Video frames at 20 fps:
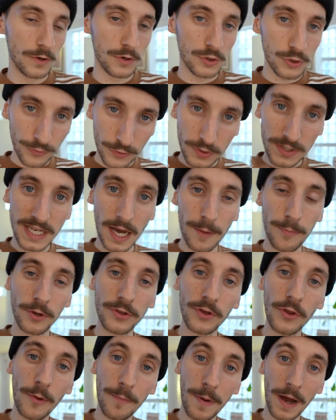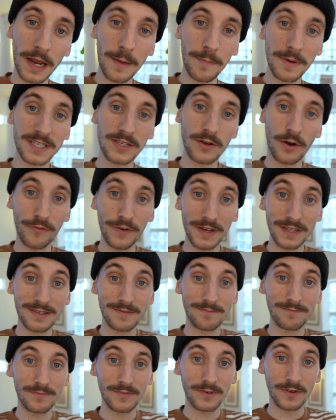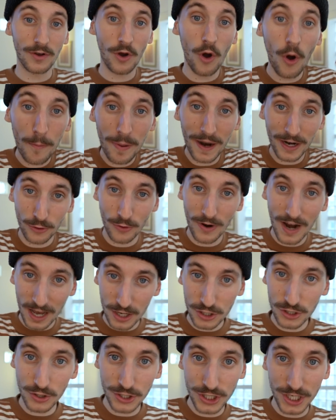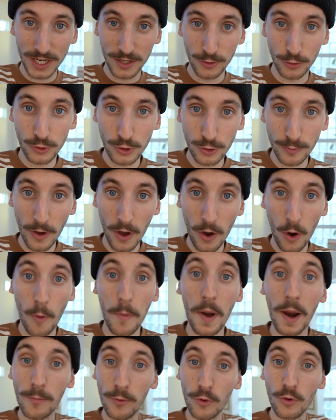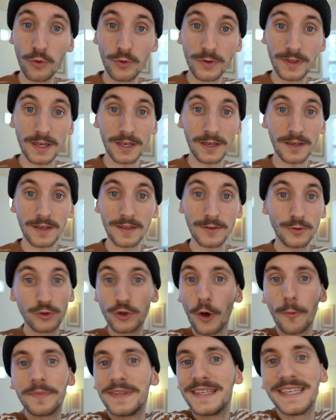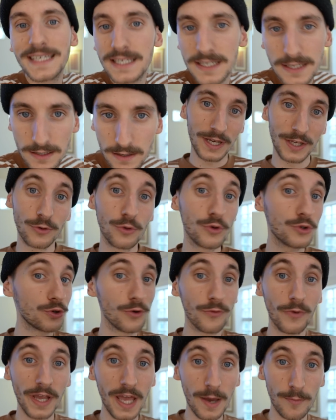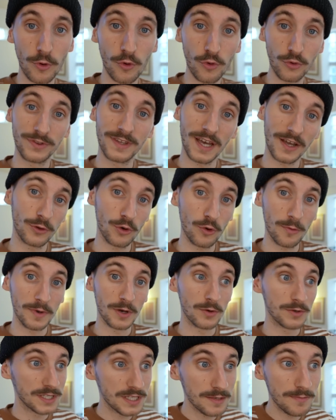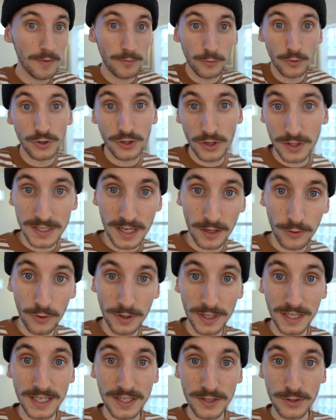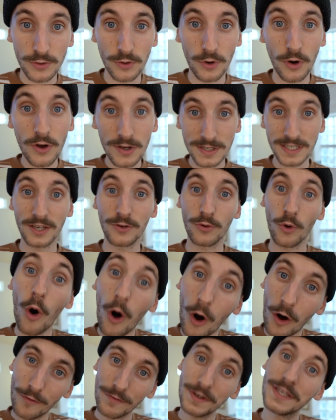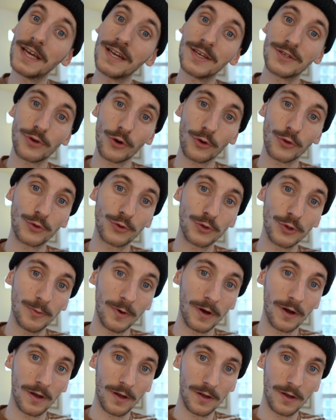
Je trouve que c'est important d'en parler parce qu'en fait, quand on parle de l'argent chez les youtubeurs, on parle beaucoup des, du top 10. Et du coup, je le vois, il y a beaucoup d'ados, mais aussi même de jeunes adultes qui se lancent et qui ont envie d'aller sur YouTube